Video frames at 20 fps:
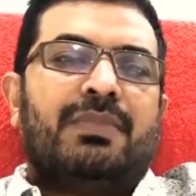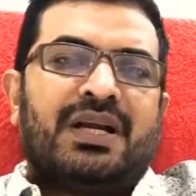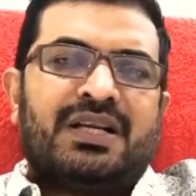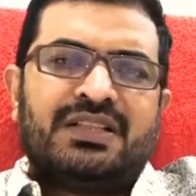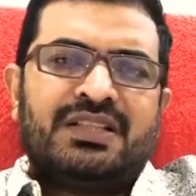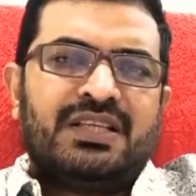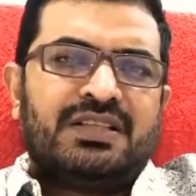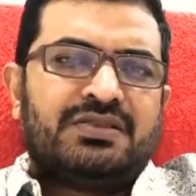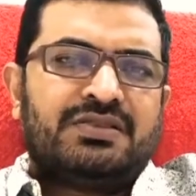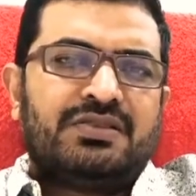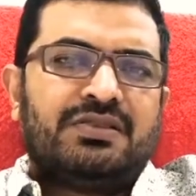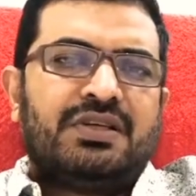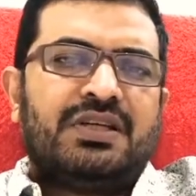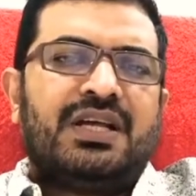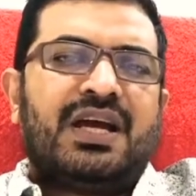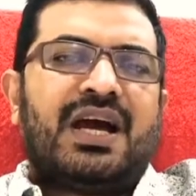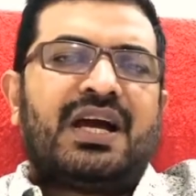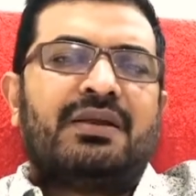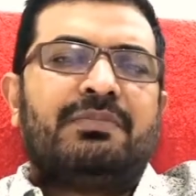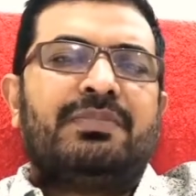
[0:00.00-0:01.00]
మన
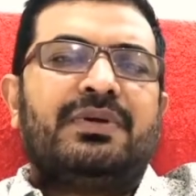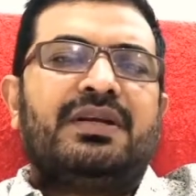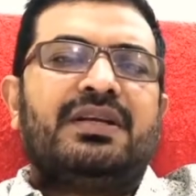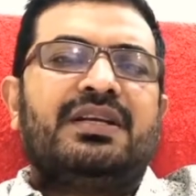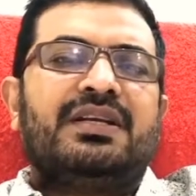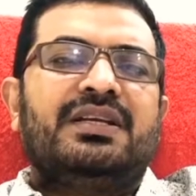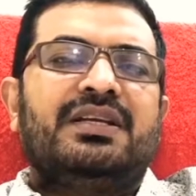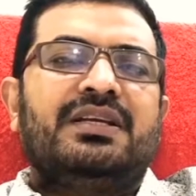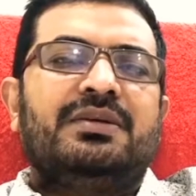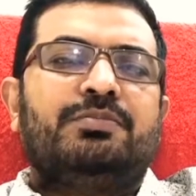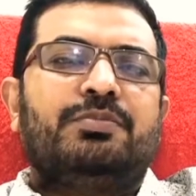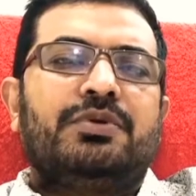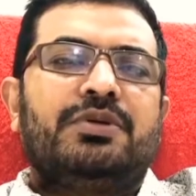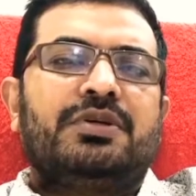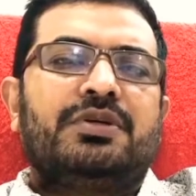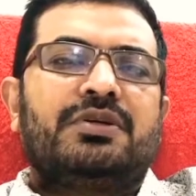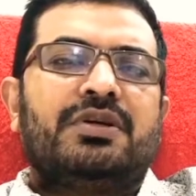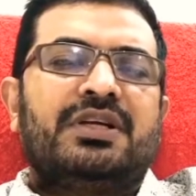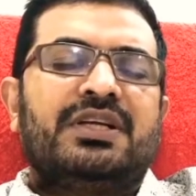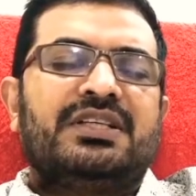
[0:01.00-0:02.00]
దేశంలోనే ఆడపిల్లల్ని
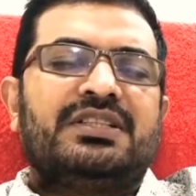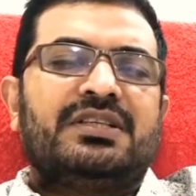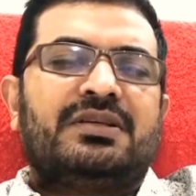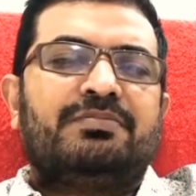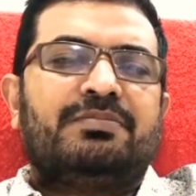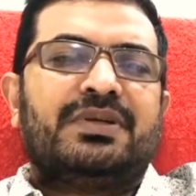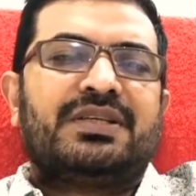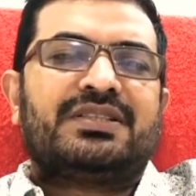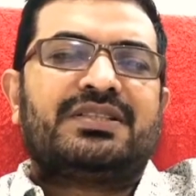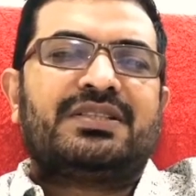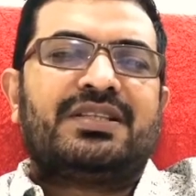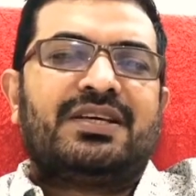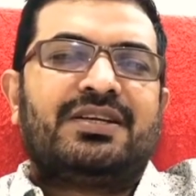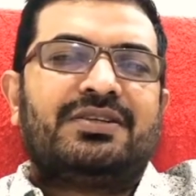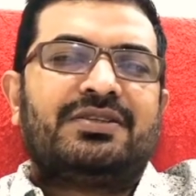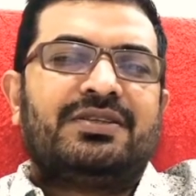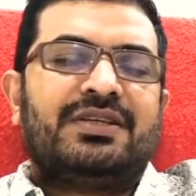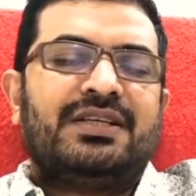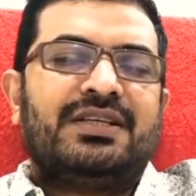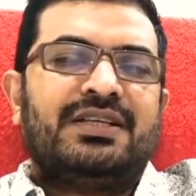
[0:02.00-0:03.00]
పురిట్లోనే
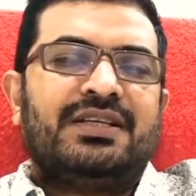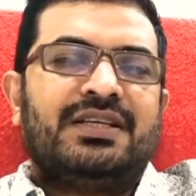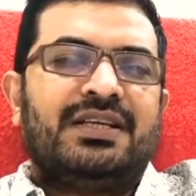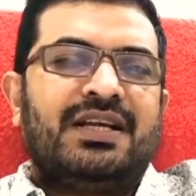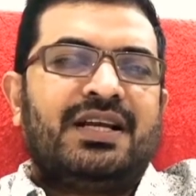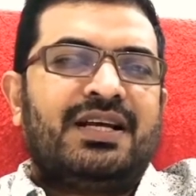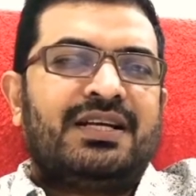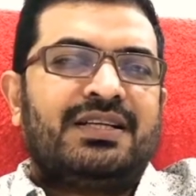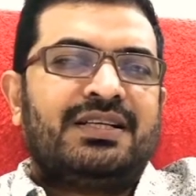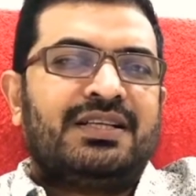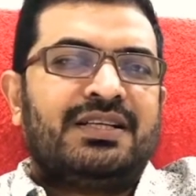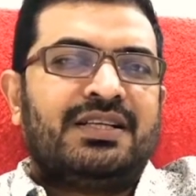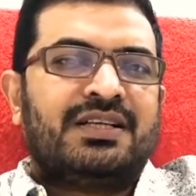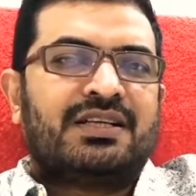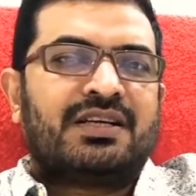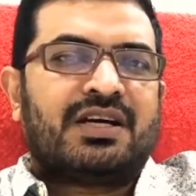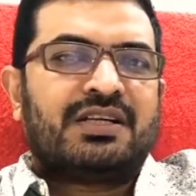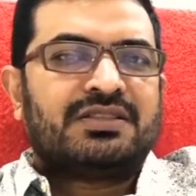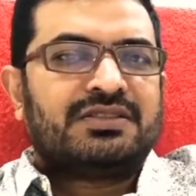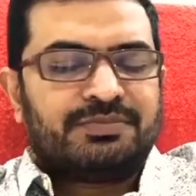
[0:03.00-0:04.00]
చంపేస్తున్నారు అని ఇలాంటి
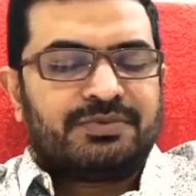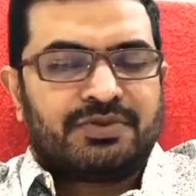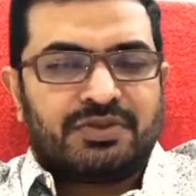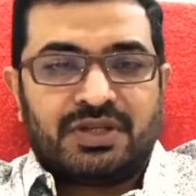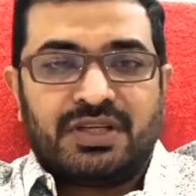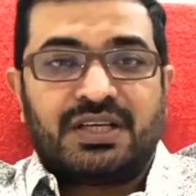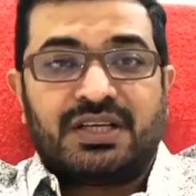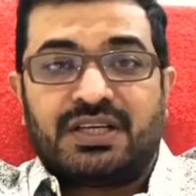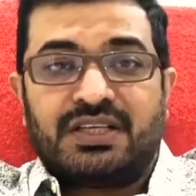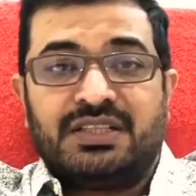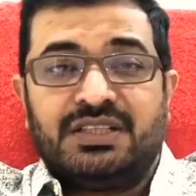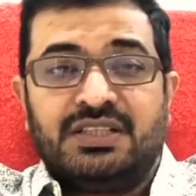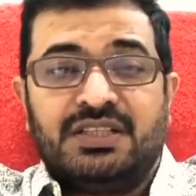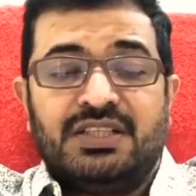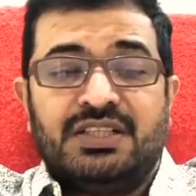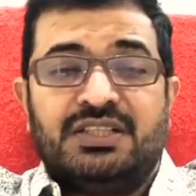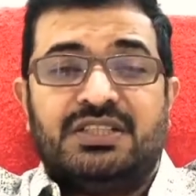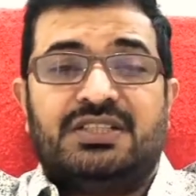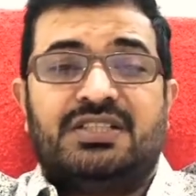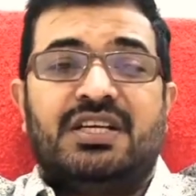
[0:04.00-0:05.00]
కాంటెక్స్ ఉన్నాయి కానీ
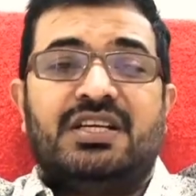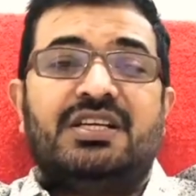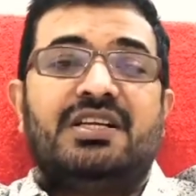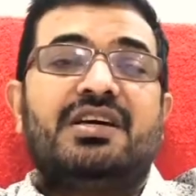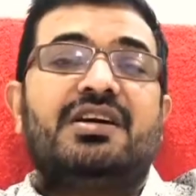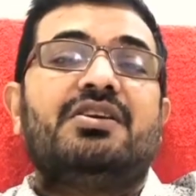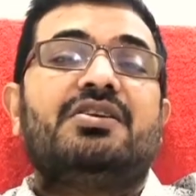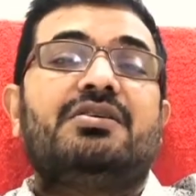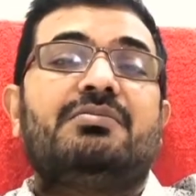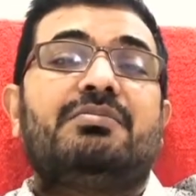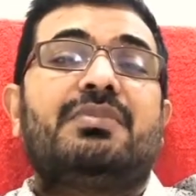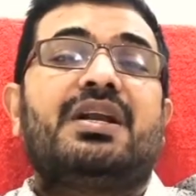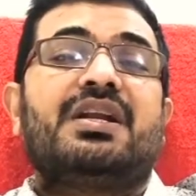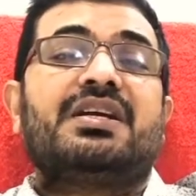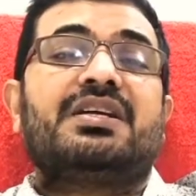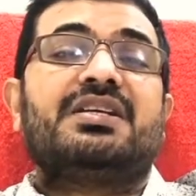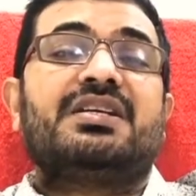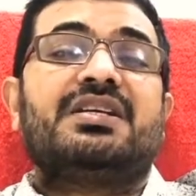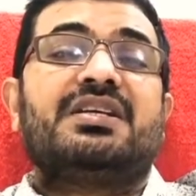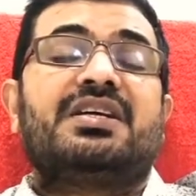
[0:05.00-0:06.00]
చైనాలో
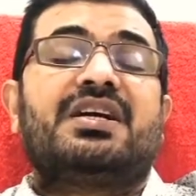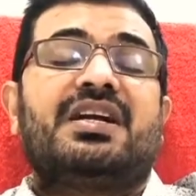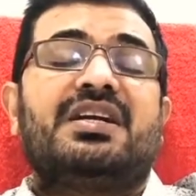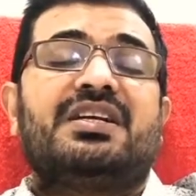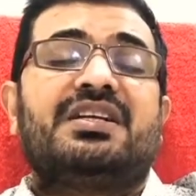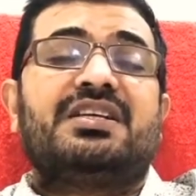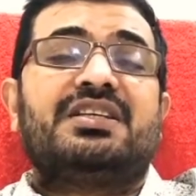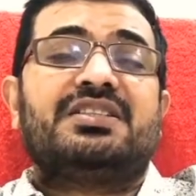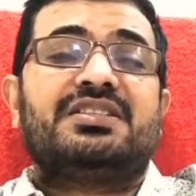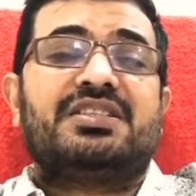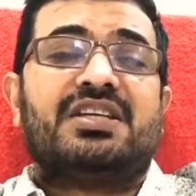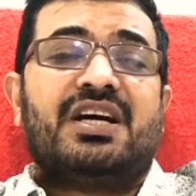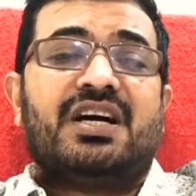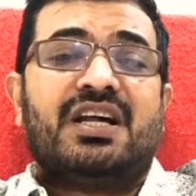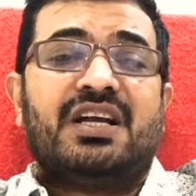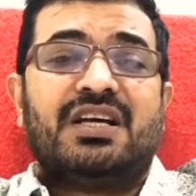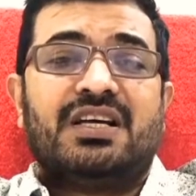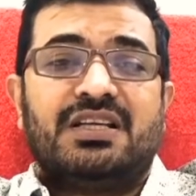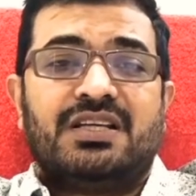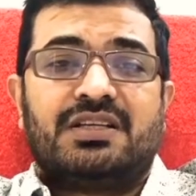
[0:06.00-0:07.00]
మనకి కంట
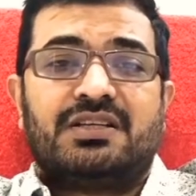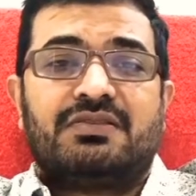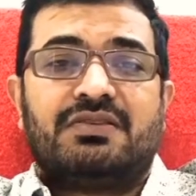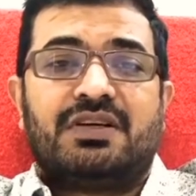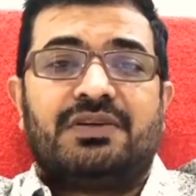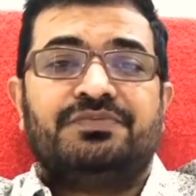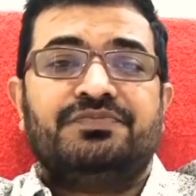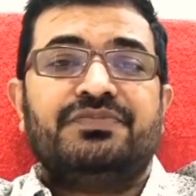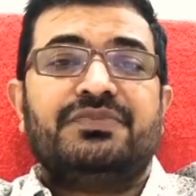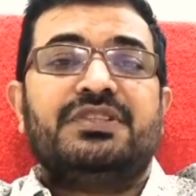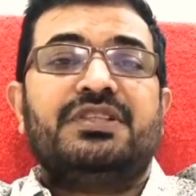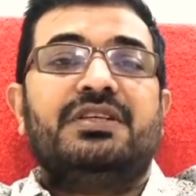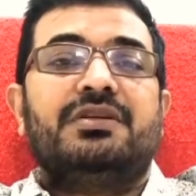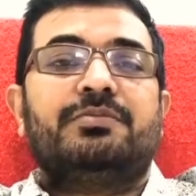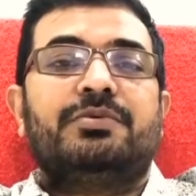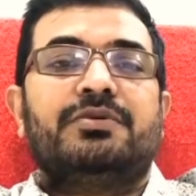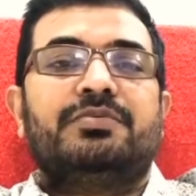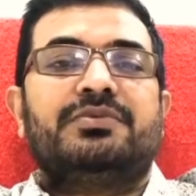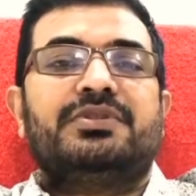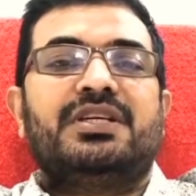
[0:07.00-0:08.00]
చాలా ఎక్కువ
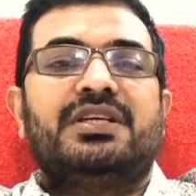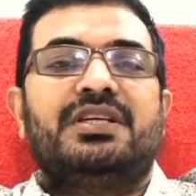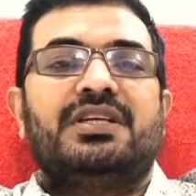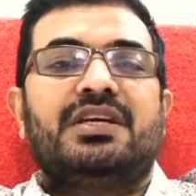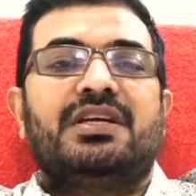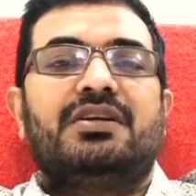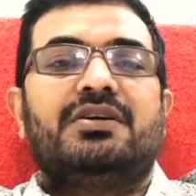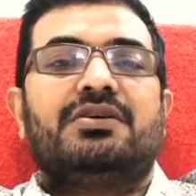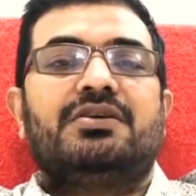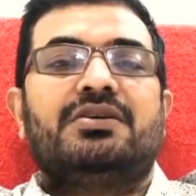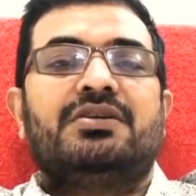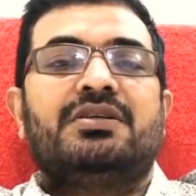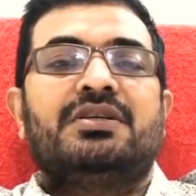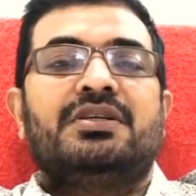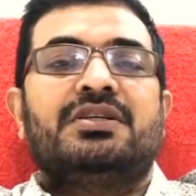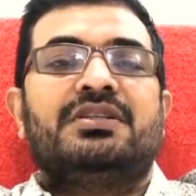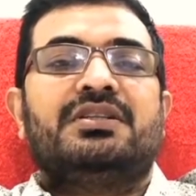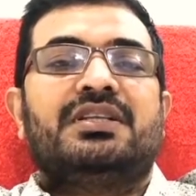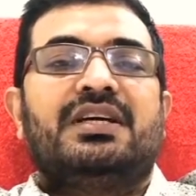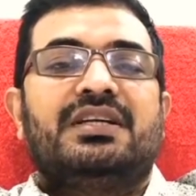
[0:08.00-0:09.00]
ఇప్పుడు చైనాలో
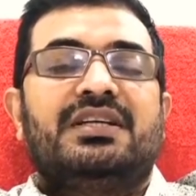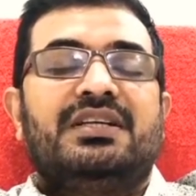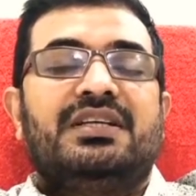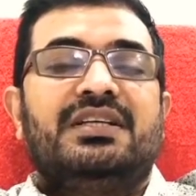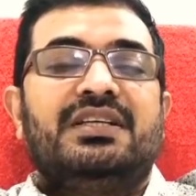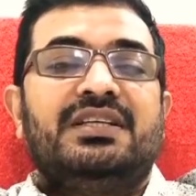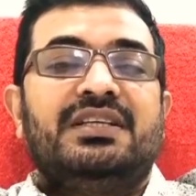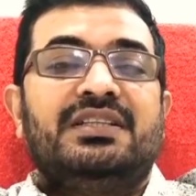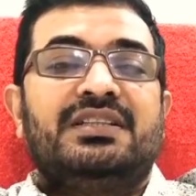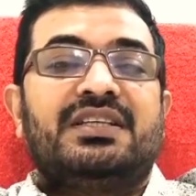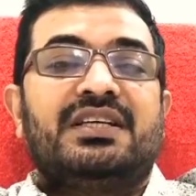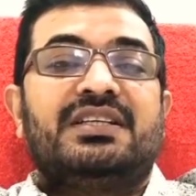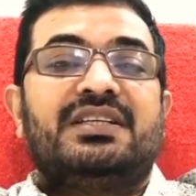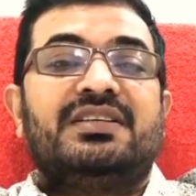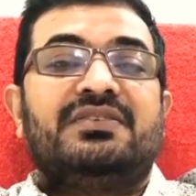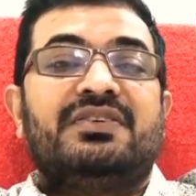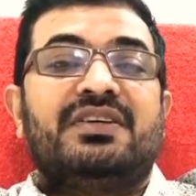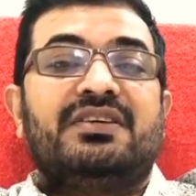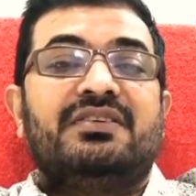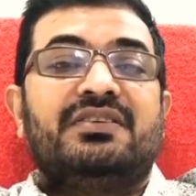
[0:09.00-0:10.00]
థర్టీ
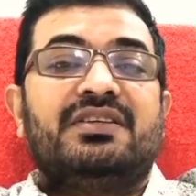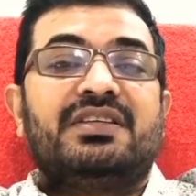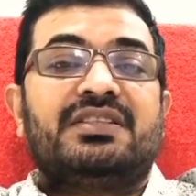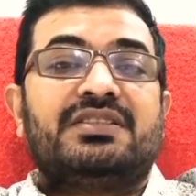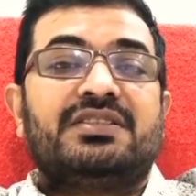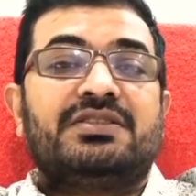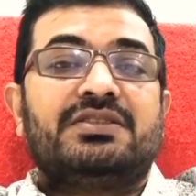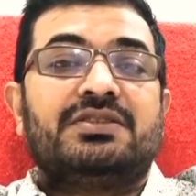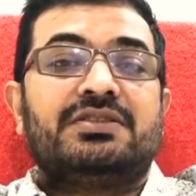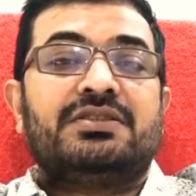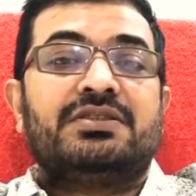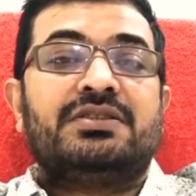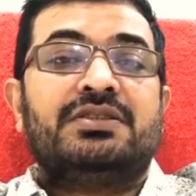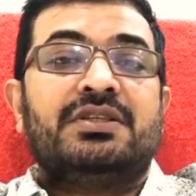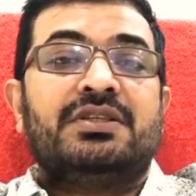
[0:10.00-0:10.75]
థర్టీ ఫైవ్ ఇయర్స్